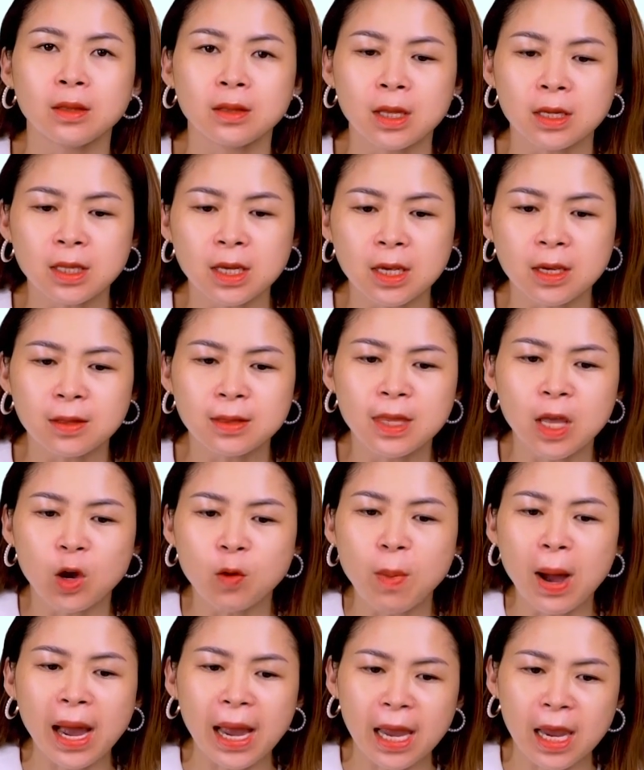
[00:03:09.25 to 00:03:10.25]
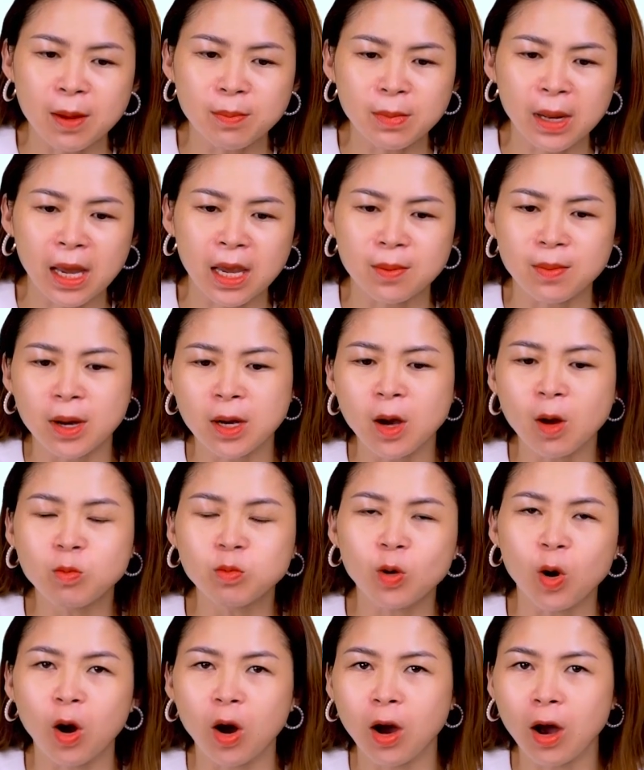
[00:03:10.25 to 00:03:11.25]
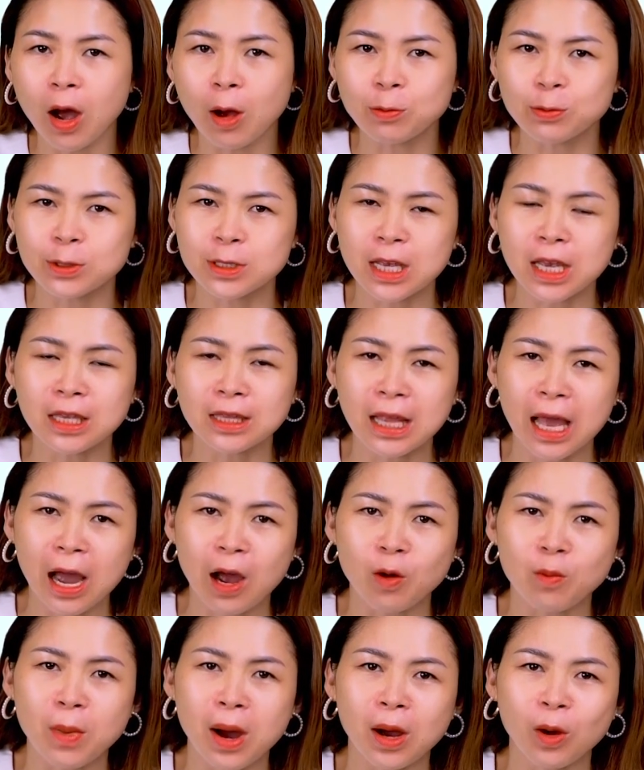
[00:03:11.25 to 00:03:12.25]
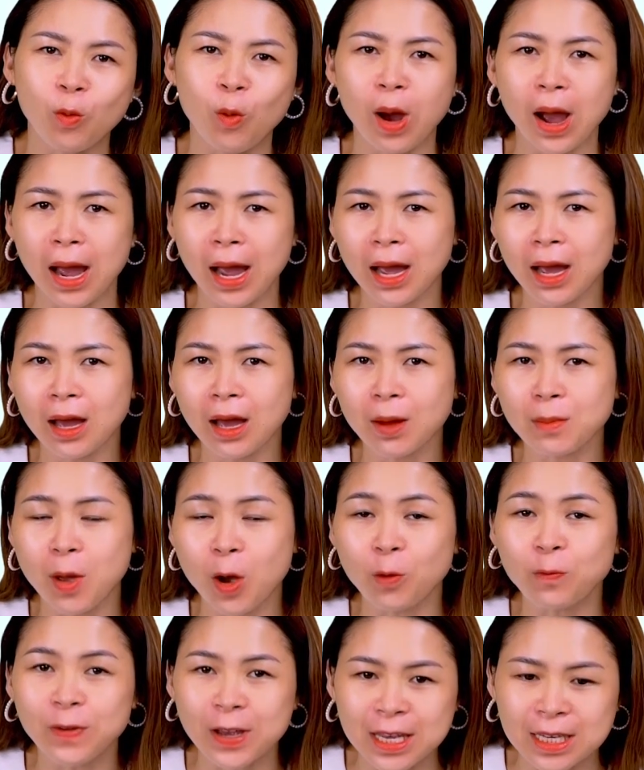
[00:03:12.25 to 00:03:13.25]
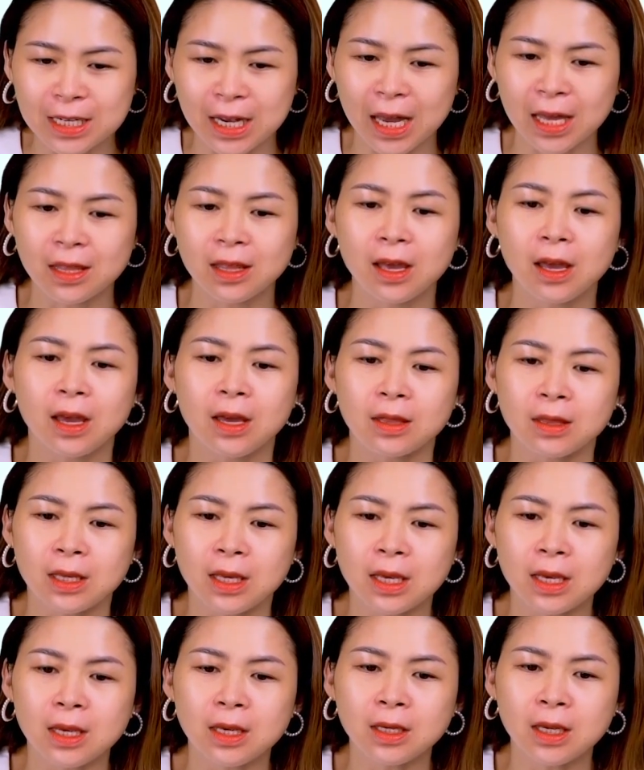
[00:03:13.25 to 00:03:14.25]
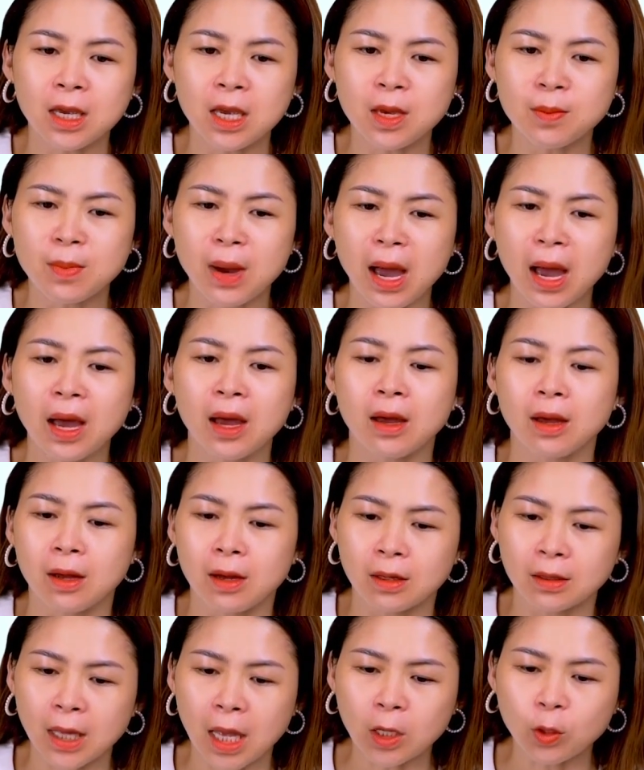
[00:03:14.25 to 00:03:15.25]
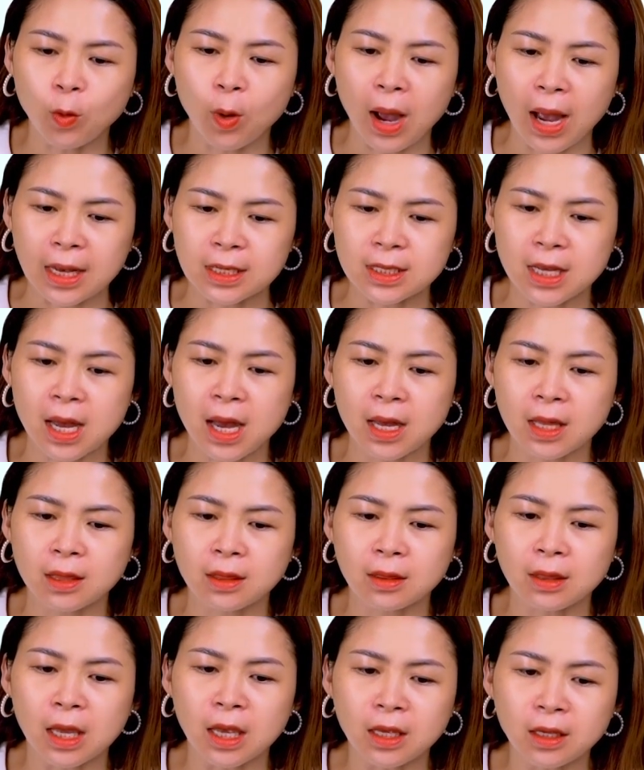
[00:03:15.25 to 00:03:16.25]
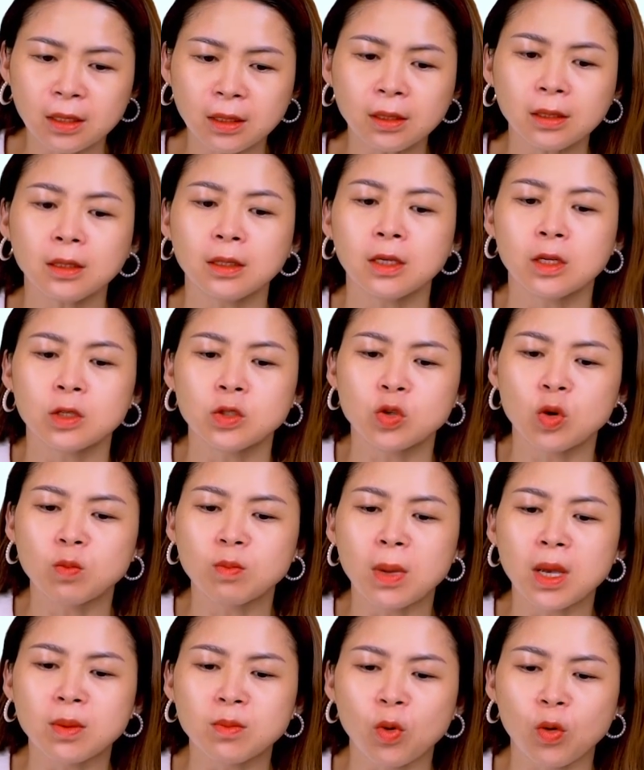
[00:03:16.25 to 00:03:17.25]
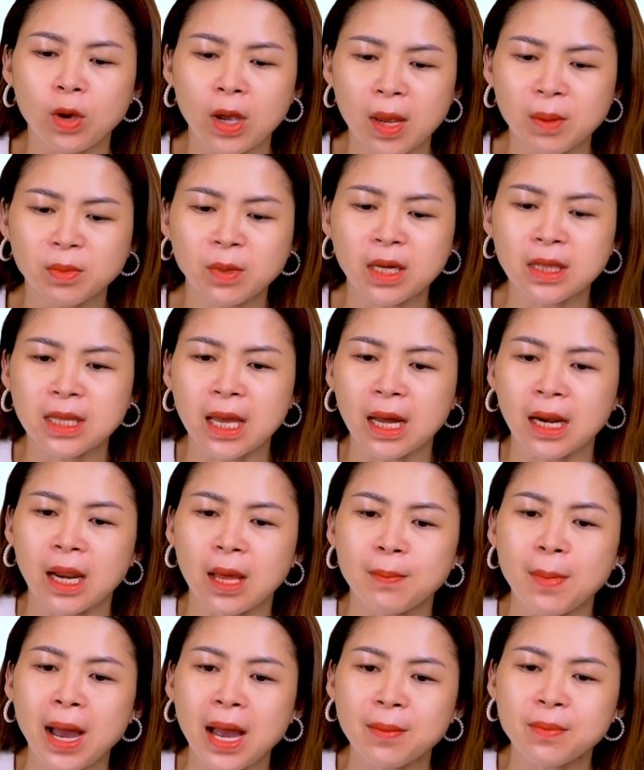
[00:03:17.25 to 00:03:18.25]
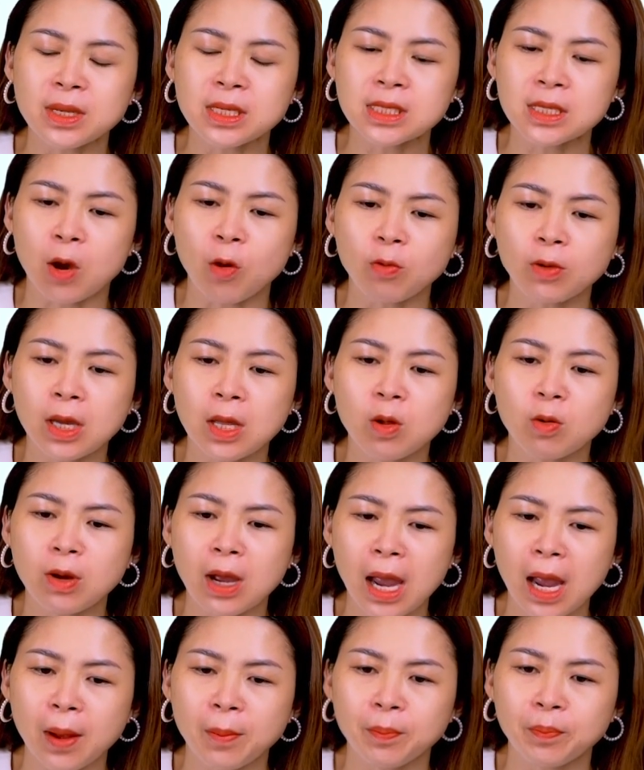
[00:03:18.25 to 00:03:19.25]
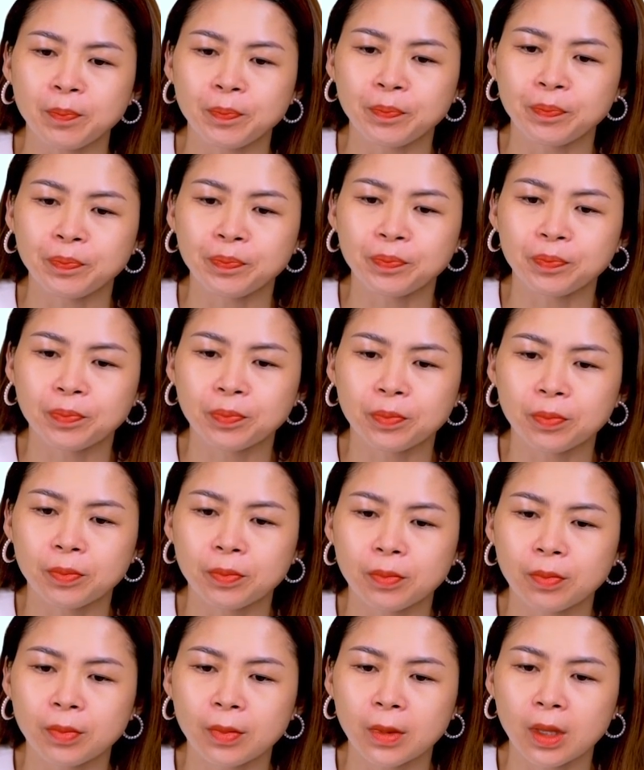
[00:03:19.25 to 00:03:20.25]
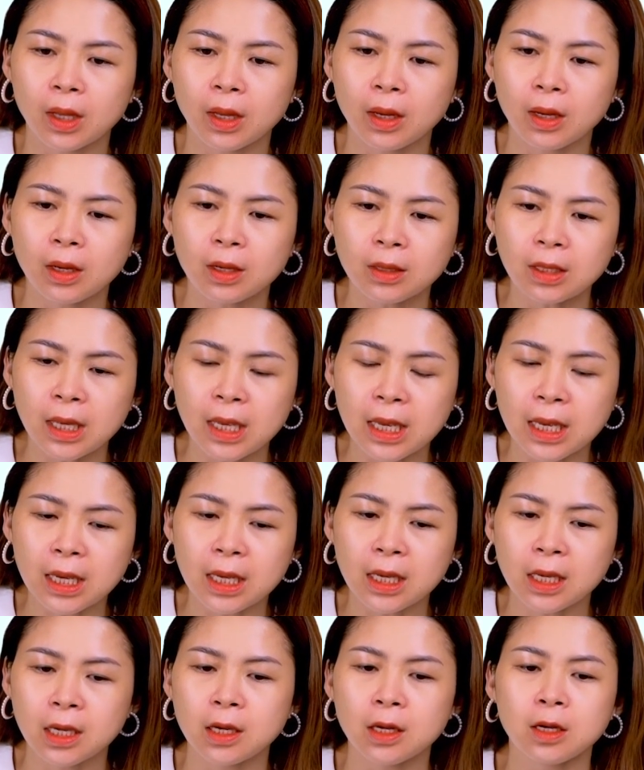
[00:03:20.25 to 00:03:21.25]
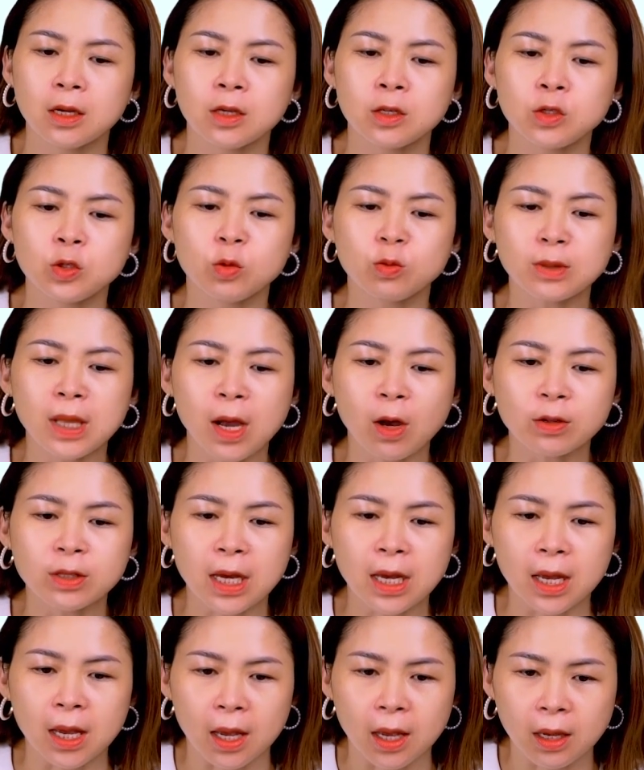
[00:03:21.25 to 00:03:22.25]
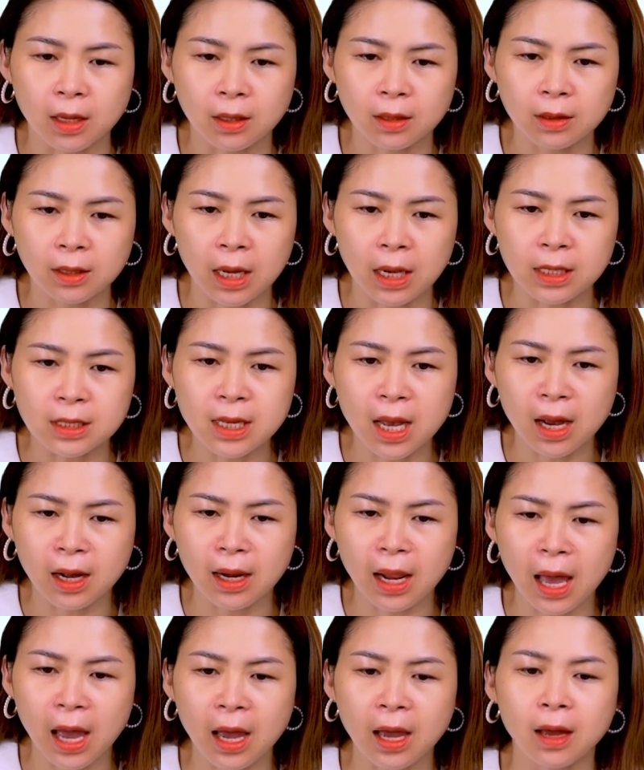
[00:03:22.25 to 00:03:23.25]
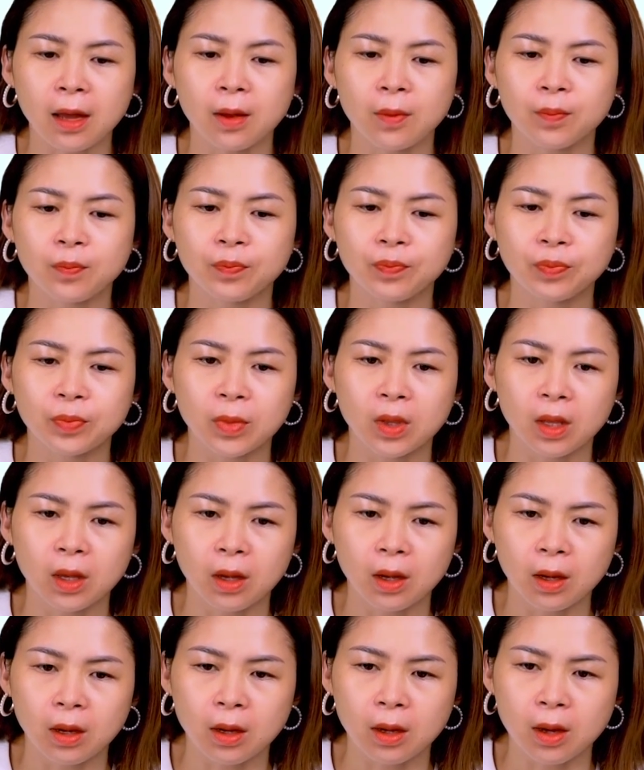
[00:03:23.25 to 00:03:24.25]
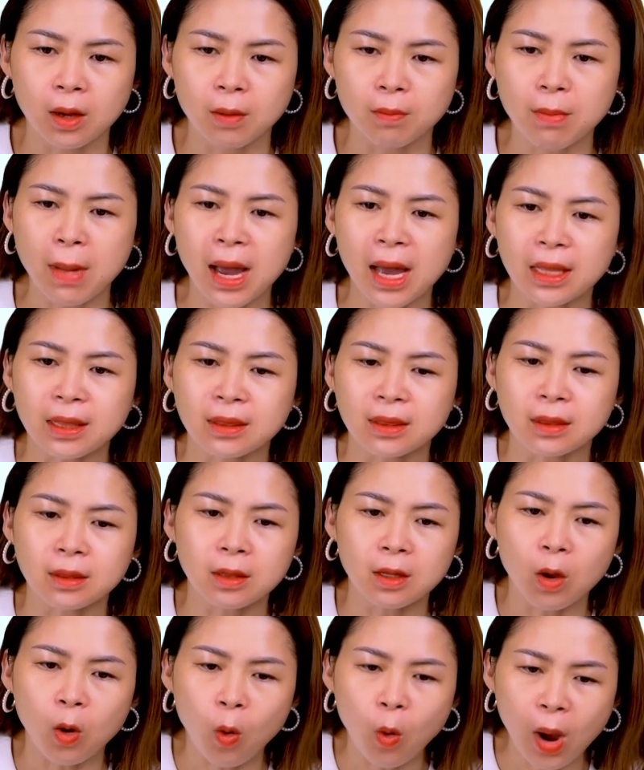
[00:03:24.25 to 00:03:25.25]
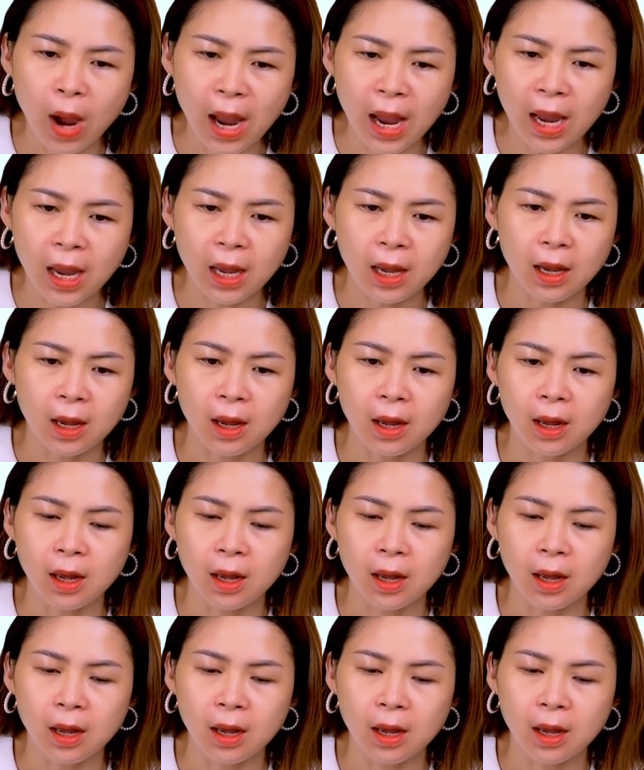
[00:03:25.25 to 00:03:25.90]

Thế thì nếu ba em này mà không có học sinh nào mà quá béo phì chẳng hạn, thì khi mà kết quả ra tính trung bình mỗi em cân nặng là ba mươi sáu ki lô gam thì chúng ta có thể thấy rằng là bạn Hoa